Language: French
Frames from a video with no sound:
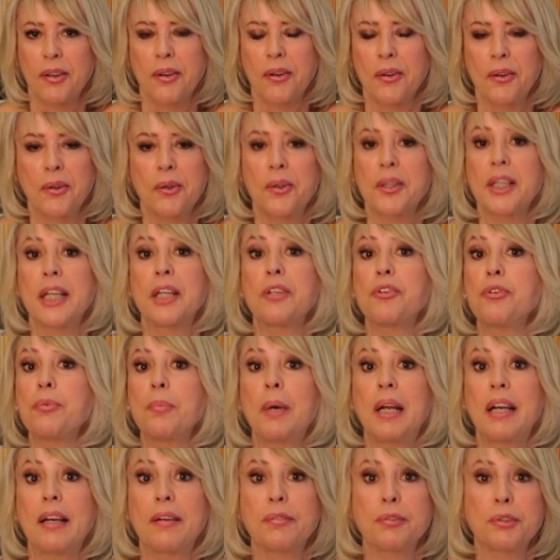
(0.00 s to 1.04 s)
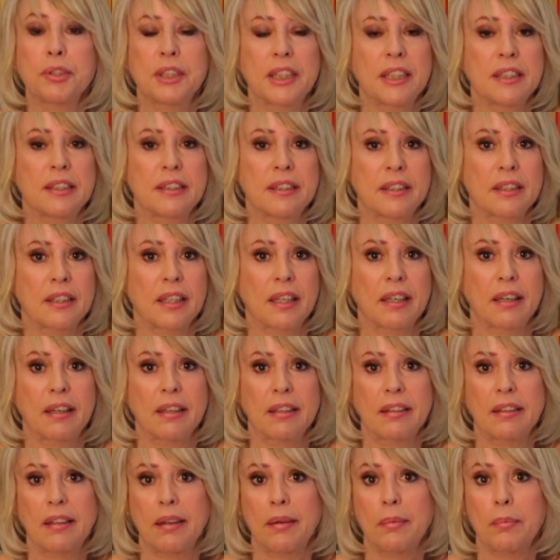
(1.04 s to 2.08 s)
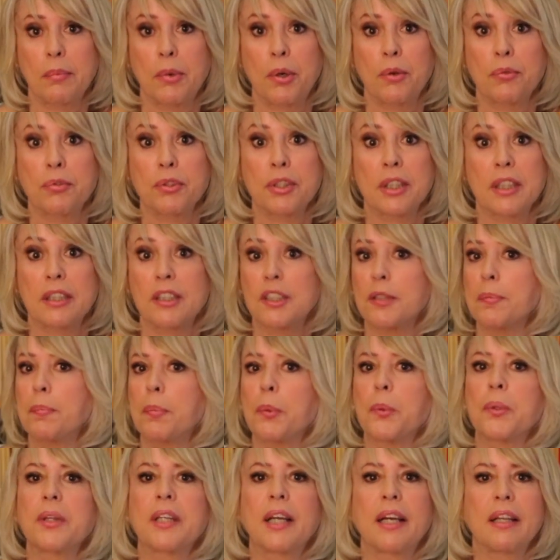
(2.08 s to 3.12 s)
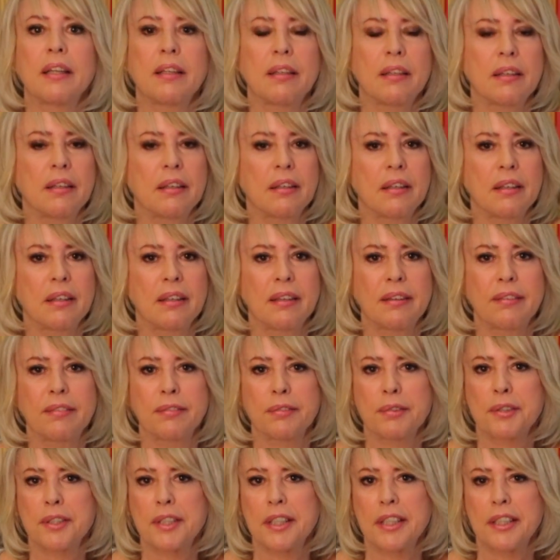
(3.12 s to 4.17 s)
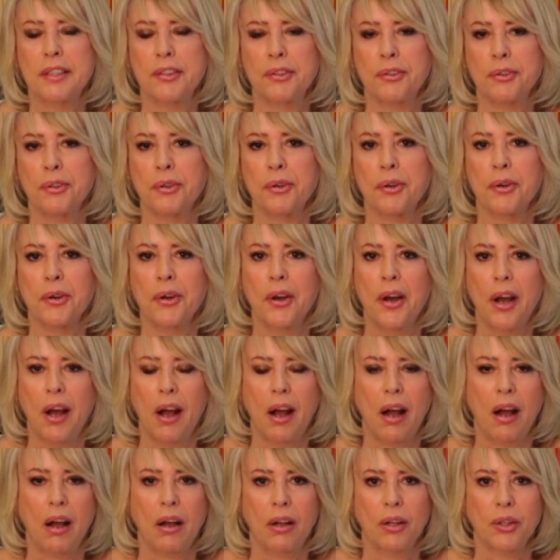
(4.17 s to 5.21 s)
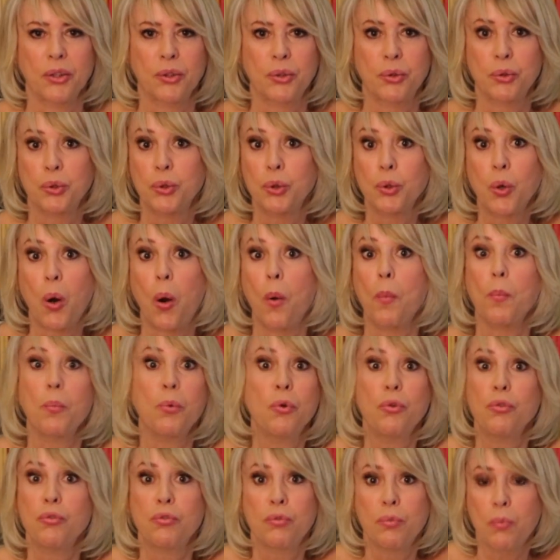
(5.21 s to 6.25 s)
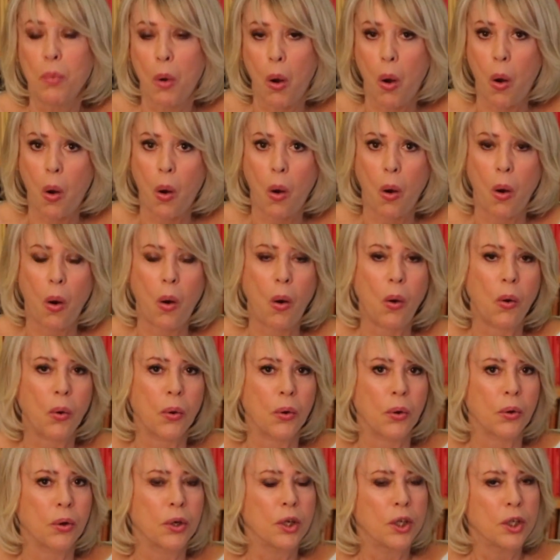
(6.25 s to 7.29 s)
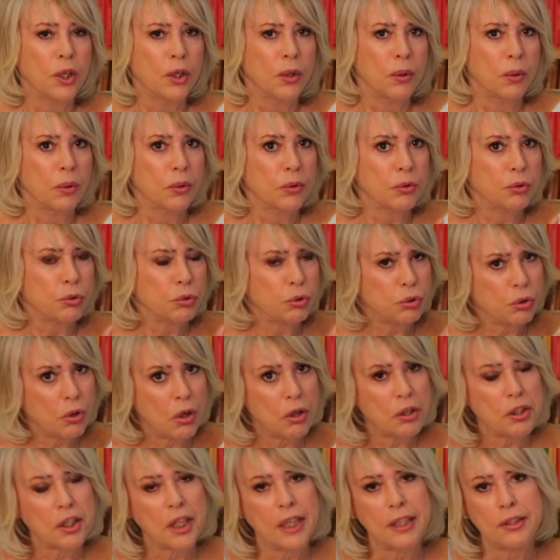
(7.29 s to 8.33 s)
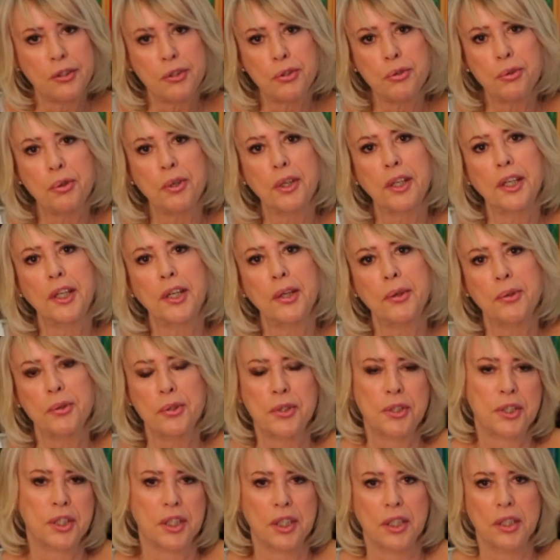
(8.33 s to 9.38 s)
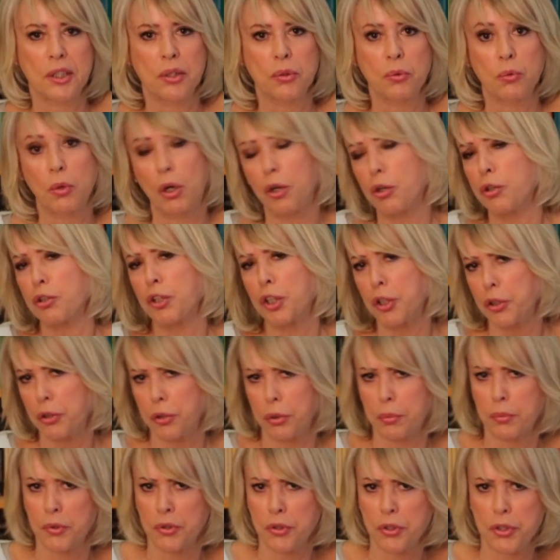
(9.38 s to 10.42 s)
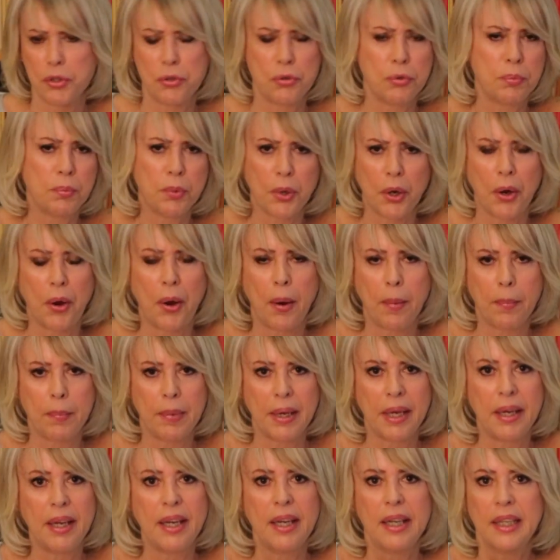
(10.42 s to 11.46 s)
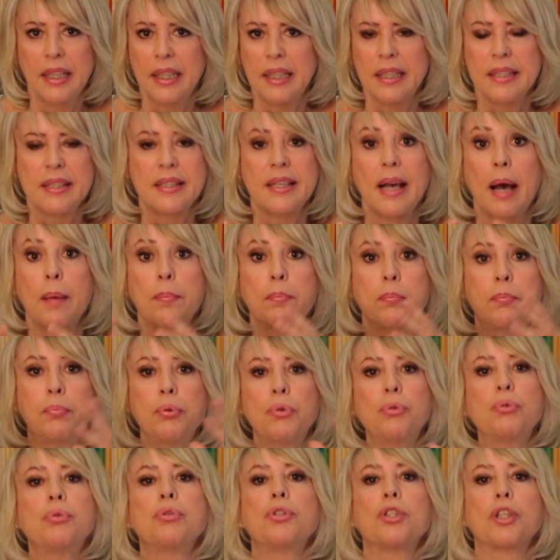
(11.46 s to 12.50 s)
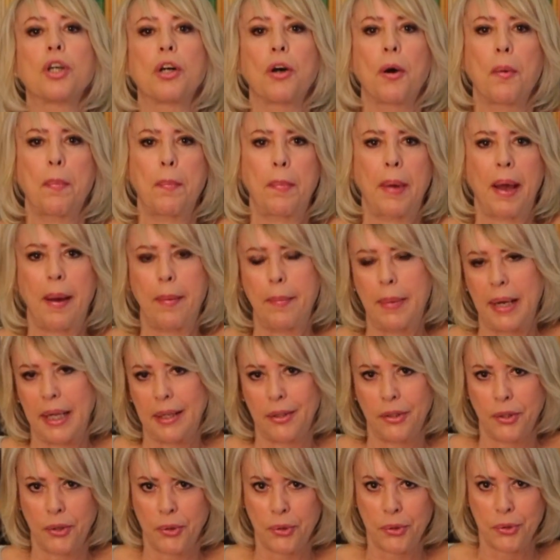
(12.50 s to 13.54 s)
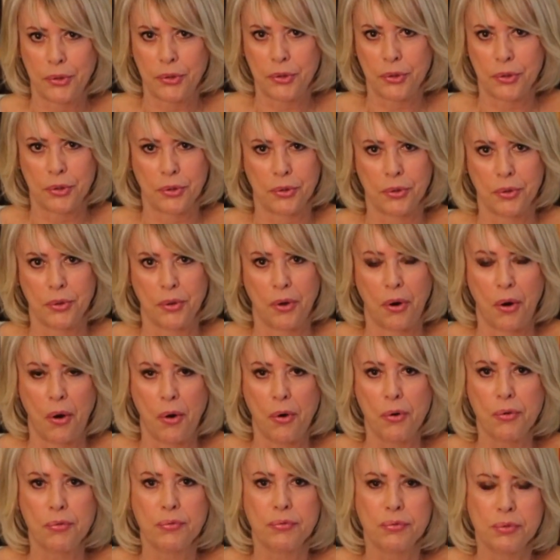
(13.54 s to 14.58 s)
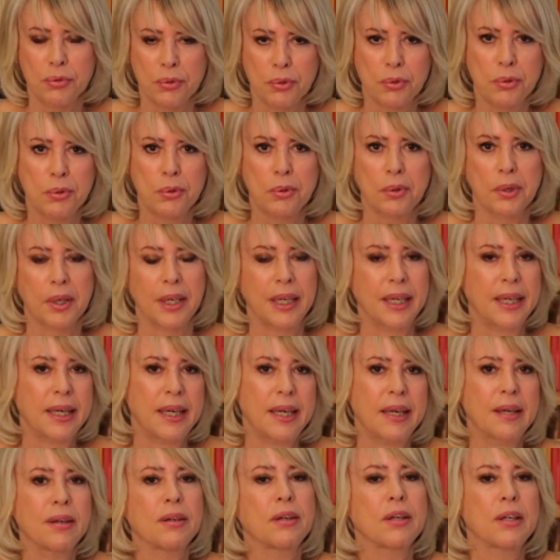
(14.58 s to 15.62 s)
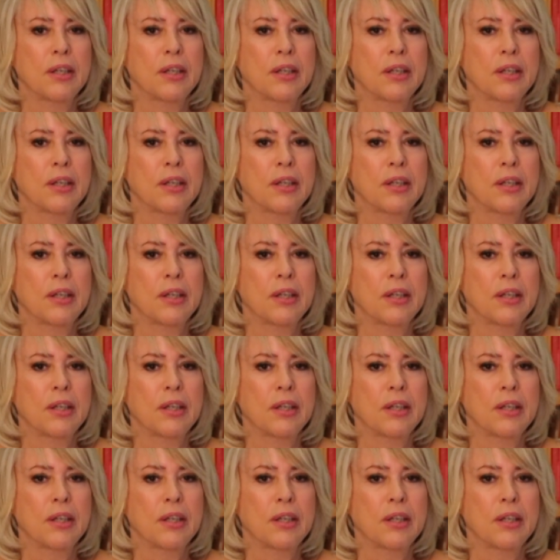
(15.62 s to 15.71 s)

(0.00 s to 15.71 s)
on a du mal à vous saisir, hein, tellement vous êtes spontané, vous êtes euh, toujours en mouvement, toujours en train de sourire aussi, ou alors d'être de mauvaise humeur, mais ça bouge en permanence en vous et